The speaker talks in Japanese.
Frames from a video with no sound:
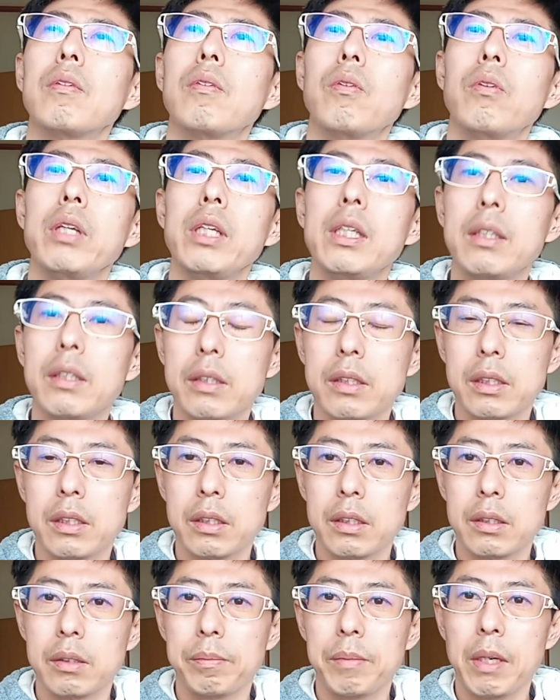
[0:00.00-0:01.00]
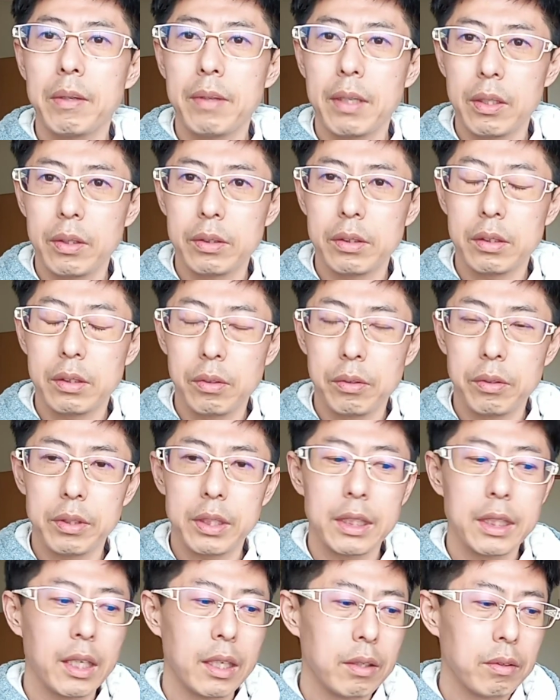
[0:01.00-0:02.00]
オリックスバファローズとの
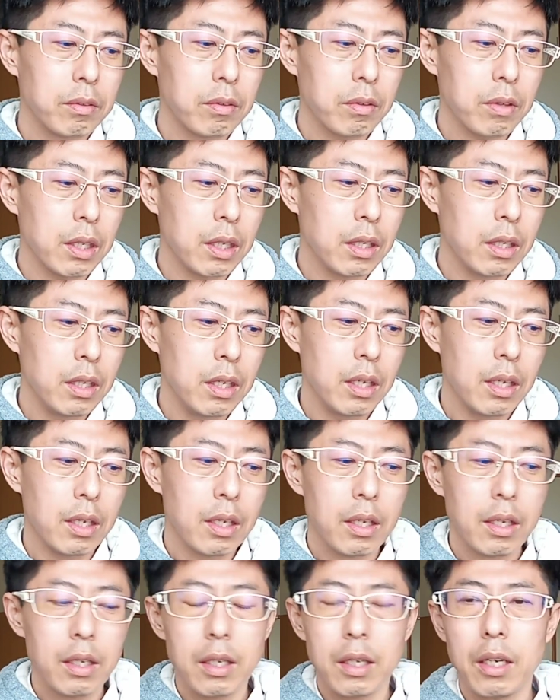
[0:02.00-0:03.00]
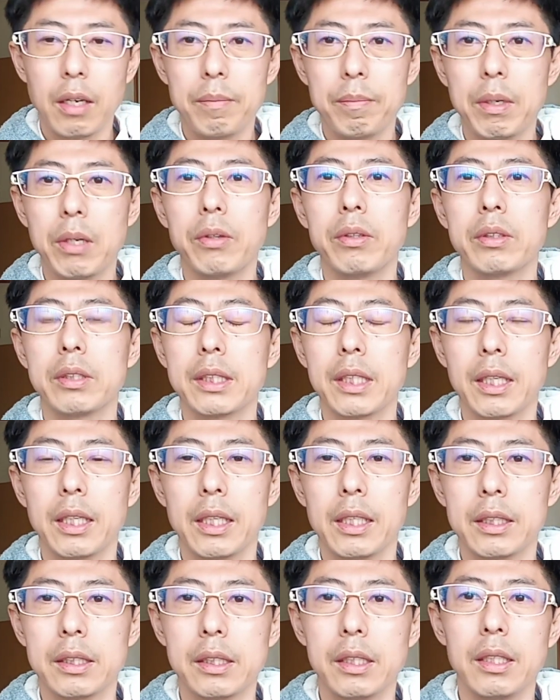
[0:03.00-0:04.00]
試合の時にガンバ大
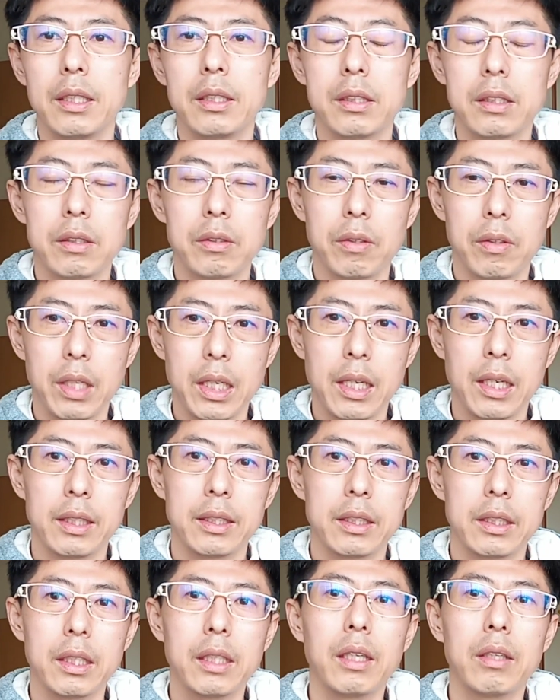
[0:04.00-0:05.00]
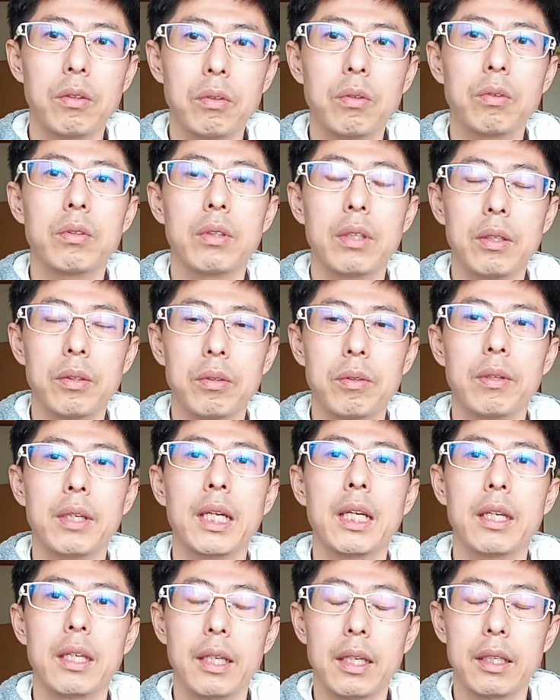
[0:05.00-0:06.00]
阪やセレッソがしっかりと得点を取
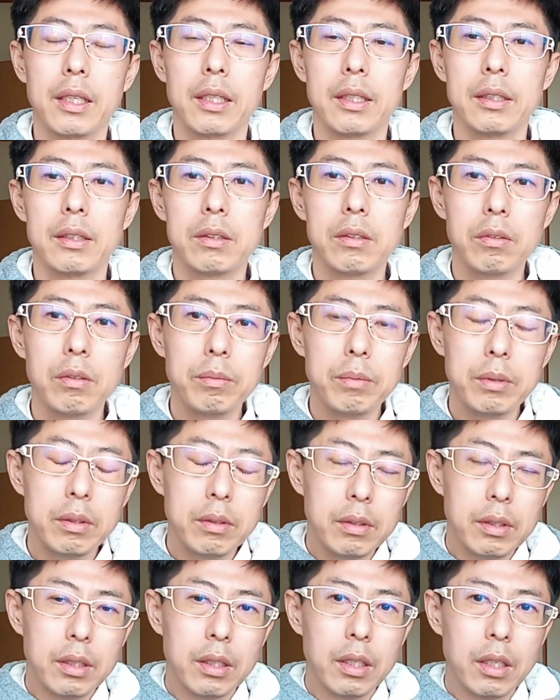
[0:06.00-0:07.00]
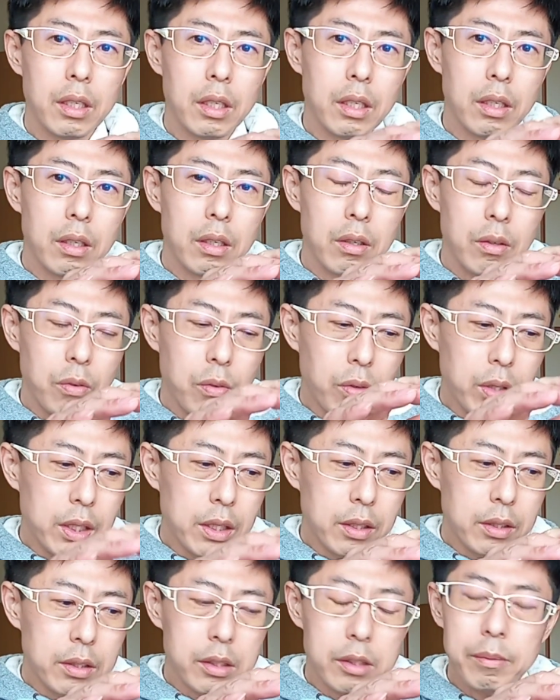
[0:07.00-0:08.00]
らなきゃならないその分
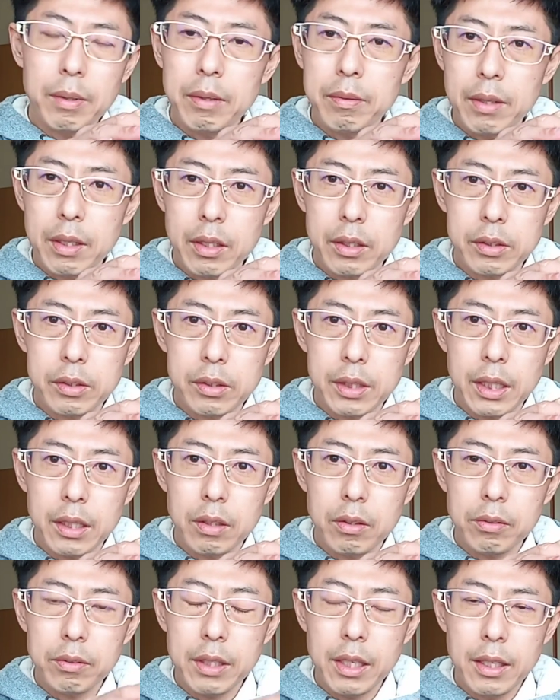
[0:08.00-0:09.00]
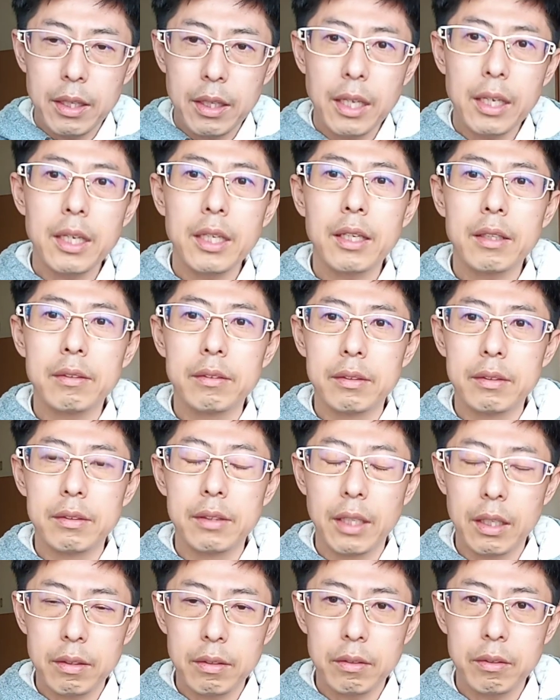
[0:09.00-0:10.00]
オリックスバファローズが得点できなく
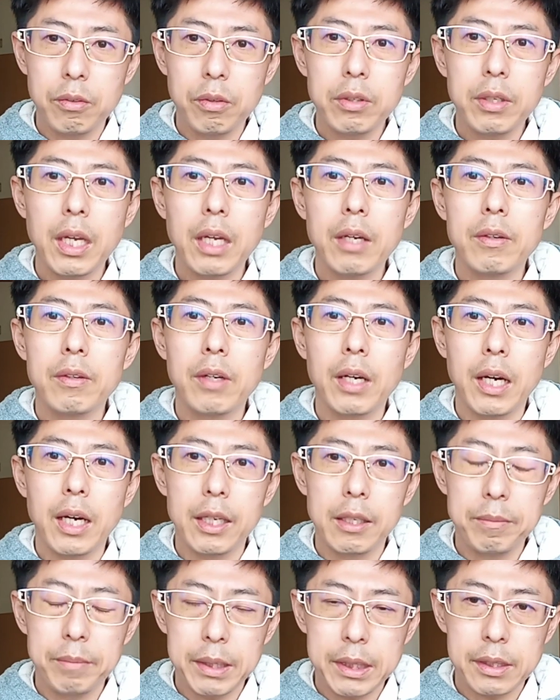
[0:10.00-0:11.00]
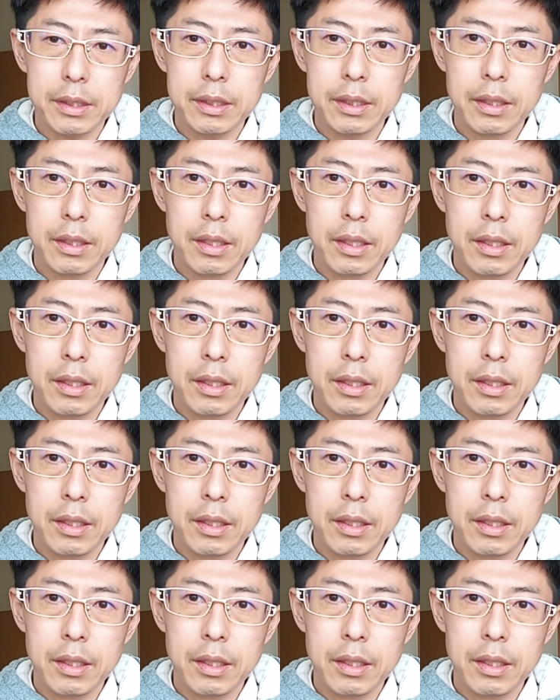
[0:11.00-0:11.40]
なるこういう傾向はあります